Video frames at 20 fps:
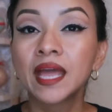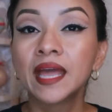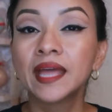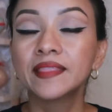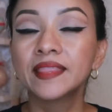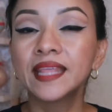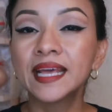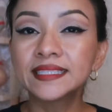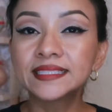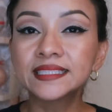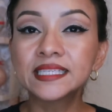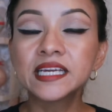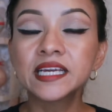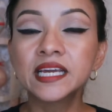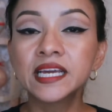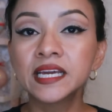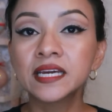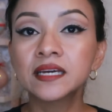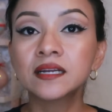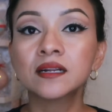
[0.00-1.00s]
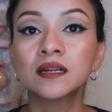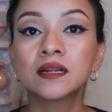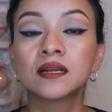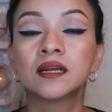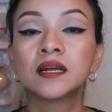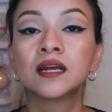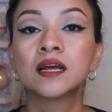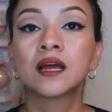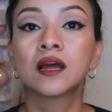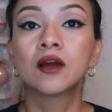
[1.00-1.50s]
distinguir
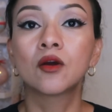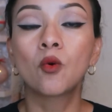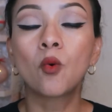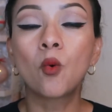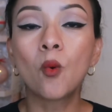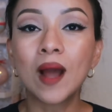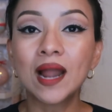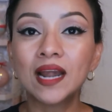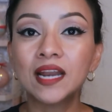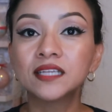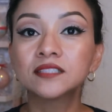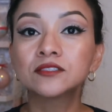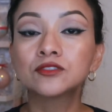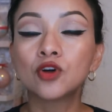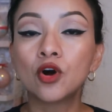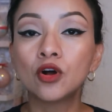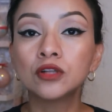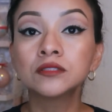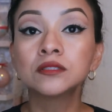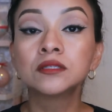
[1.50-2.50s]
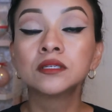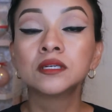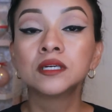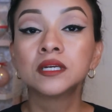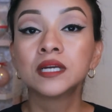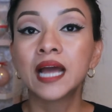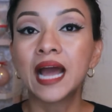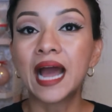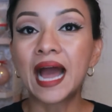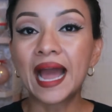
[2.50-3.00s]
cuáles son
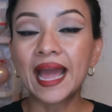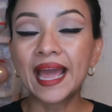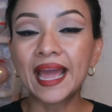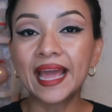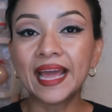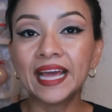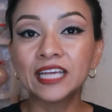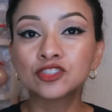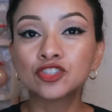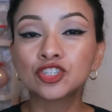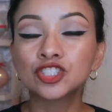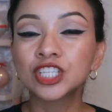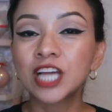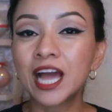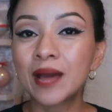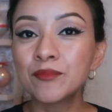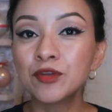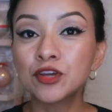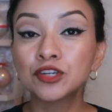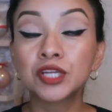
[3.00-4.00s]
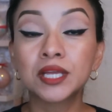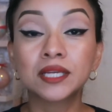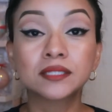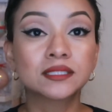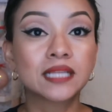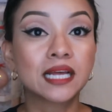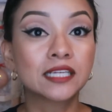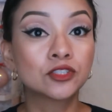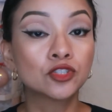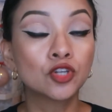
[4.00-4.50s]
esos cambios que
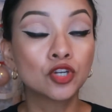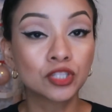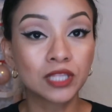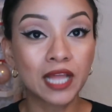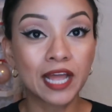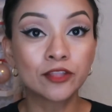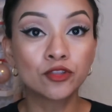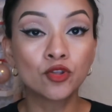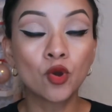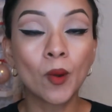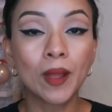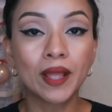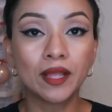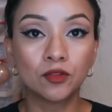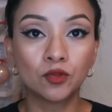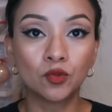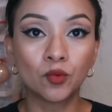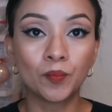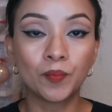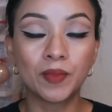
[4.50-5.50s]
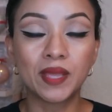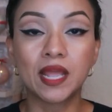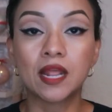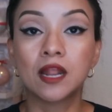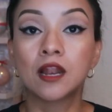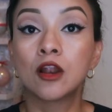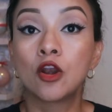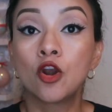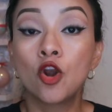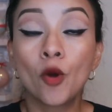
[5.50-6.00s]
estás notando en tu
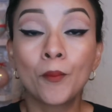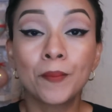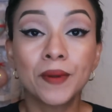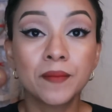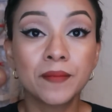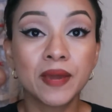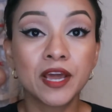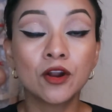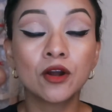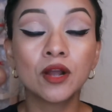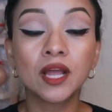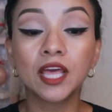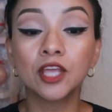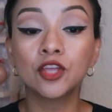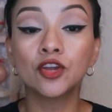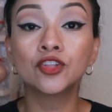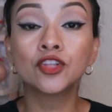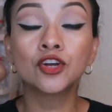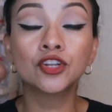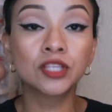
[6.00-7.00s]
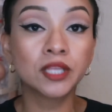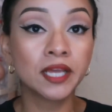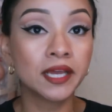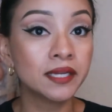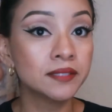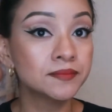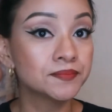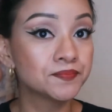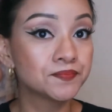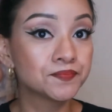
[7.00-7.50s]
piel. Lo primero que yo
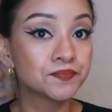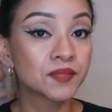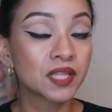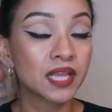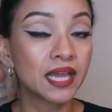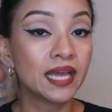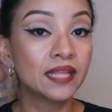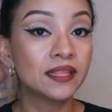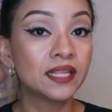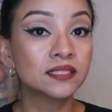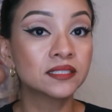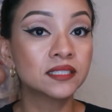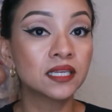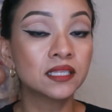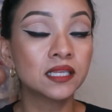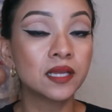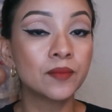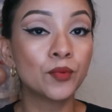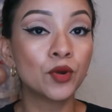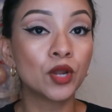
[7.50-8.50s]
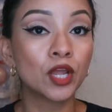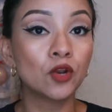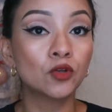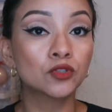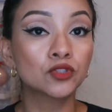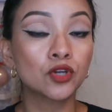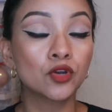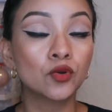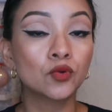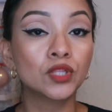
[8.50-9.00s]
noté en este tiempo que lo
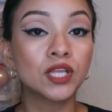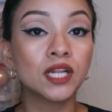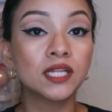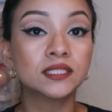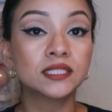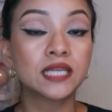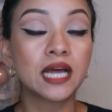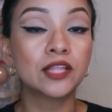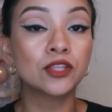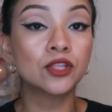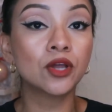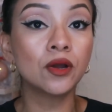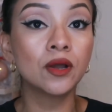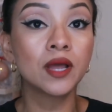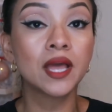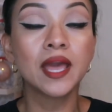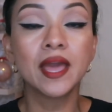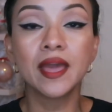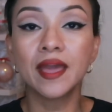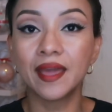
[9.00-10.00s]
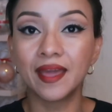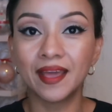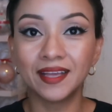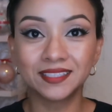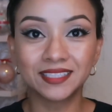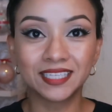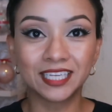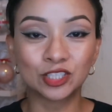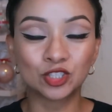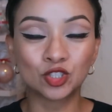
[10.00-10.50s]
estoy utilizando
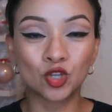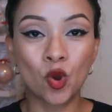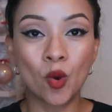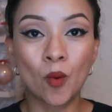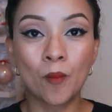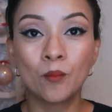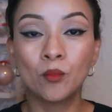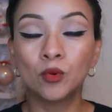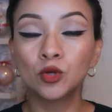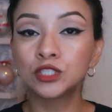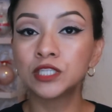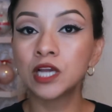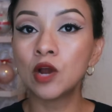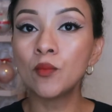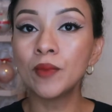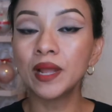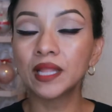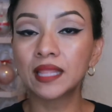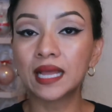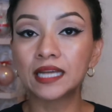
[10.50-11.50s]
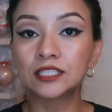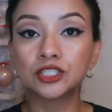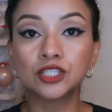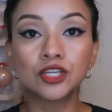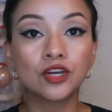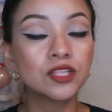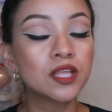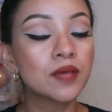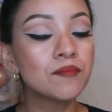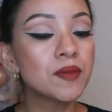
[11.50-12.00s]
es eso, mucha
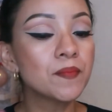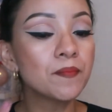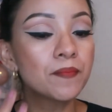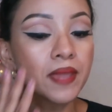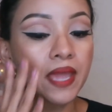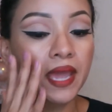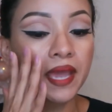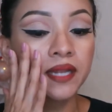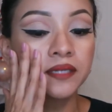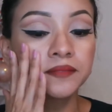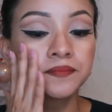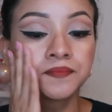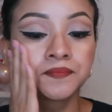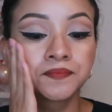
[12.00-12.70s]
humectación en mi piel,